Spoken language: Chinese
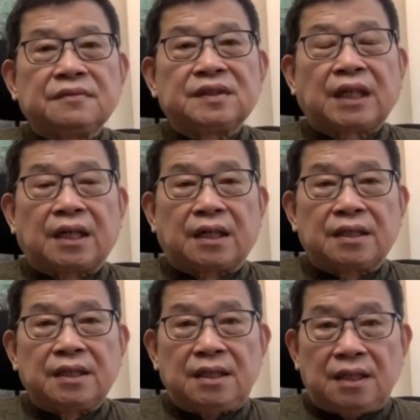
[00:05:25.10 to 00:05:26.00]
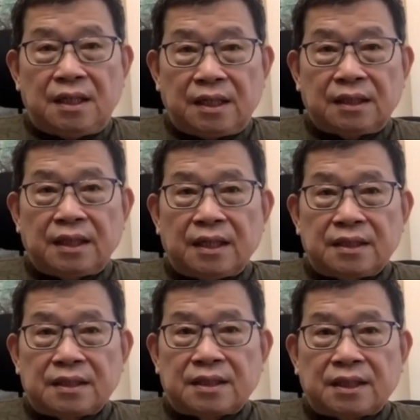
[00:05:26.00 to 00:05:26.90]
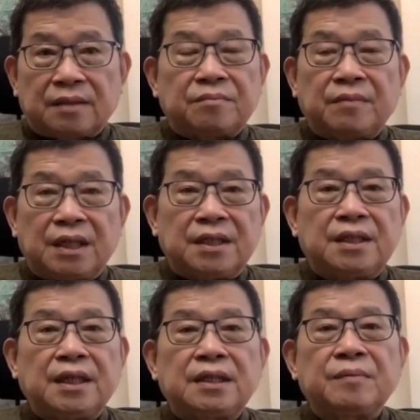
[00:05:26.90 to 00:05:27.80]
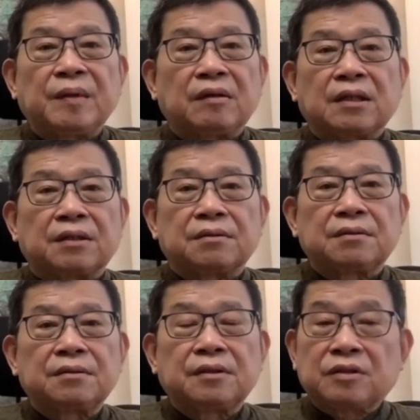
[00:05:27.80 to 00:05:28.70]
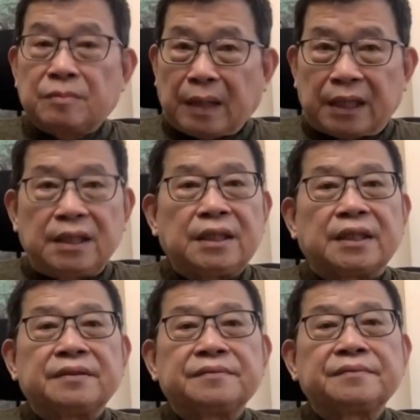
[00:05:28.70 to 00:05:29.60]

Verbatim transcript: 在二零一零年以前，每年的报告都是满意的，